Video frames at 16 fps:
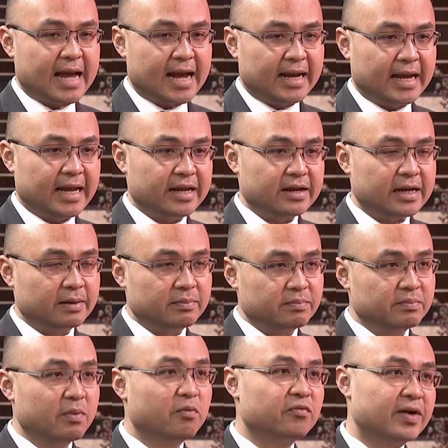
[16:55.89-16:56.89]
càng ngày nó
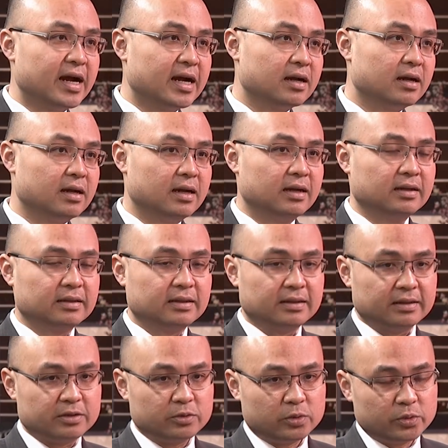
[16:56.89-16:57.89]
càng bùng phát
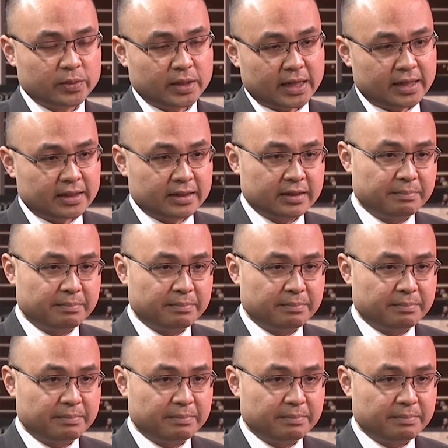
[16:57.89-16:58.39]
uh-huh. chúng ta